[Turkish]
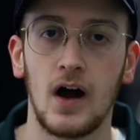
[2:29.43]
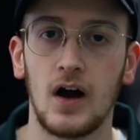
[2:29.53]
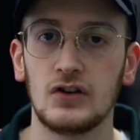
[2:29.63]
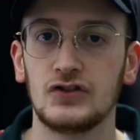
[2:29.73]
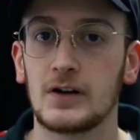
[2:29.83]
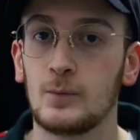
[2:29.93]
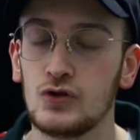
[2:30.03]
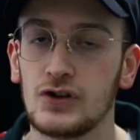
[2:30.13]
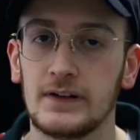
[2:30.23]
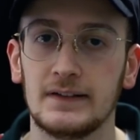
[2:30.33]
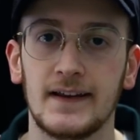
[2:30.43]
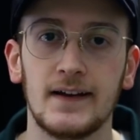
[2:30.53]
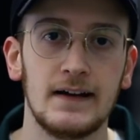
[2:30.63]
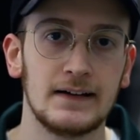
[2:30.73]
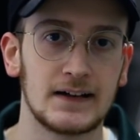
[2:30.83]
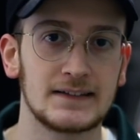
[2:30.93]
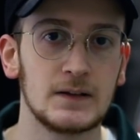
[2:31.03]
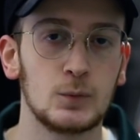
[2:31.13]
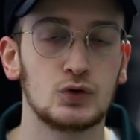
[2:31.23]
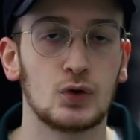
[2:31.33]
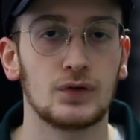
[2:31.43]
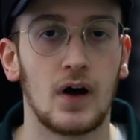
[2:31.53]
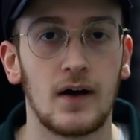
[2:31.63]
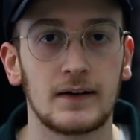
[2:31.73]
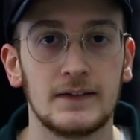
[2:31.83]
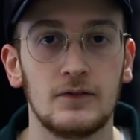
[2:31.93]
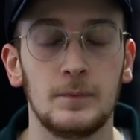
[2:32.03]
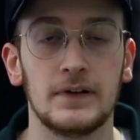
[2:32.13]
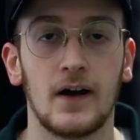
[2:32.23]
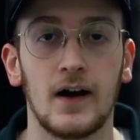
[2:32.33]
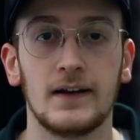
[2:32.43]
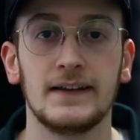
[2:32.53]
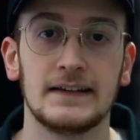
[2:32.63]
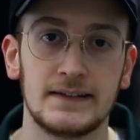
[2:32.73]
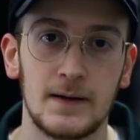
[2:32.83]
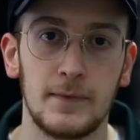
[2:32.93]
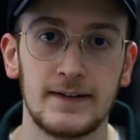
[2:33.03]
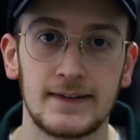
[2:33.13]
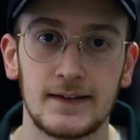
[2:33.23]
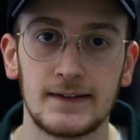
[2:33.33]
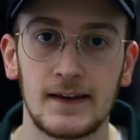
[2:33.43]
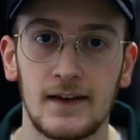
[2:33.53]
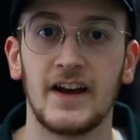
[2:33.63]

Ancak bu şekilde katıl butonunu aktif bir hale getirebilirsiniz.